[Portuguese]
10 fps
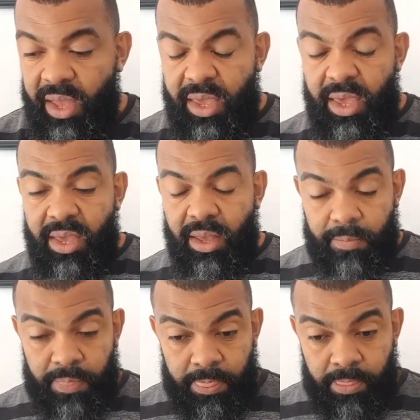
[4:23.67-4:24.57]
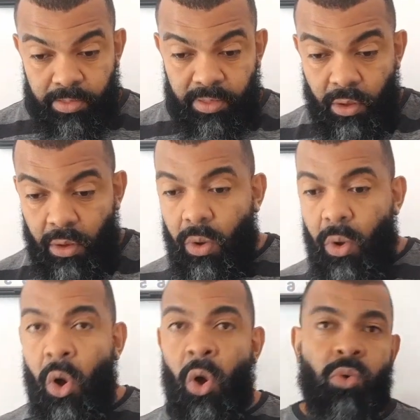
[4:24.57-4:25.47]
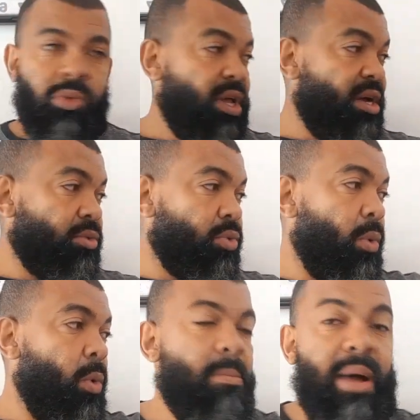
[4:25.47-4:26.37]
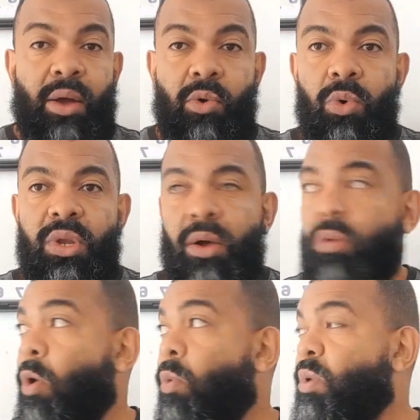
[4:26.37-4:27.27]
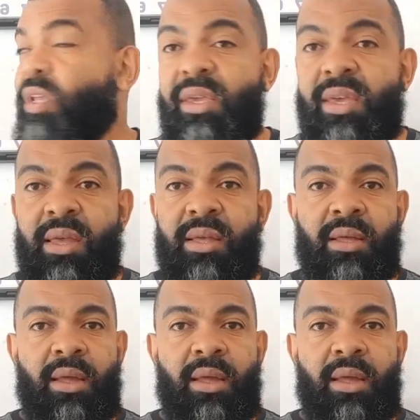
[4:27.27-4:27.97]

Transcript: E ou tanto uma agulha com linha,